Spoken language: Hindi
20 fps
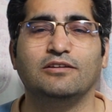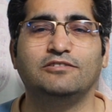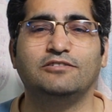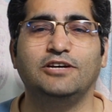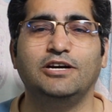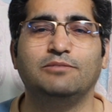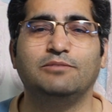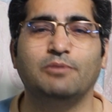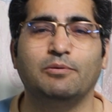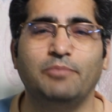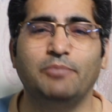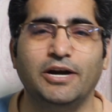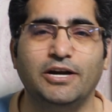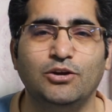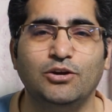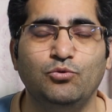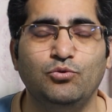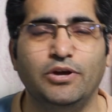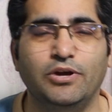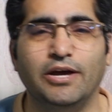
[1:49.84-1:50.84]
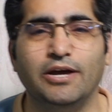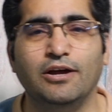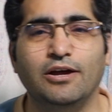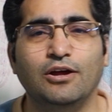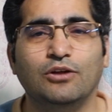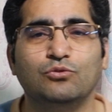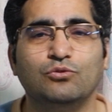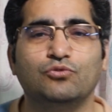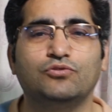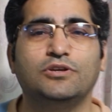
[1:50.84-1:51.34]
सीट पर बैठी हुई है
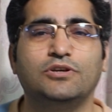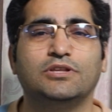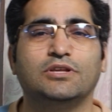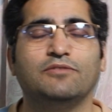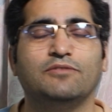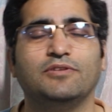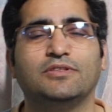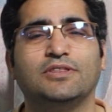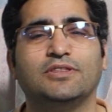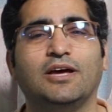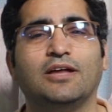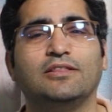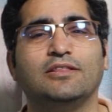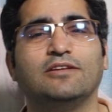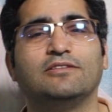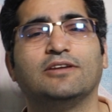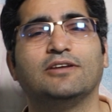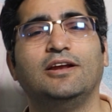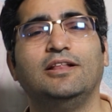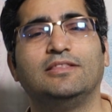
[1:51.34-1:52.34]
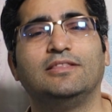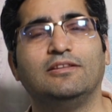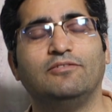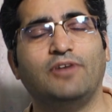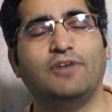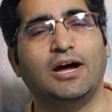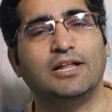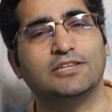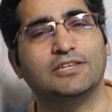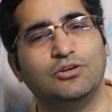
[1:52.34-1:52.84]
तो उसकी तरफ इतना नज़र
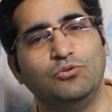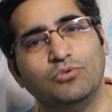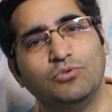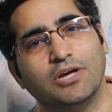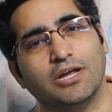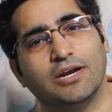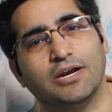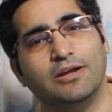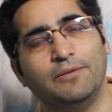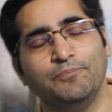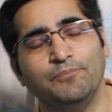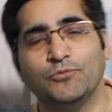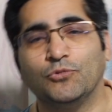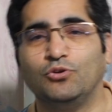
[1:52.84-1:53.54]
अल्तफात क्यों करे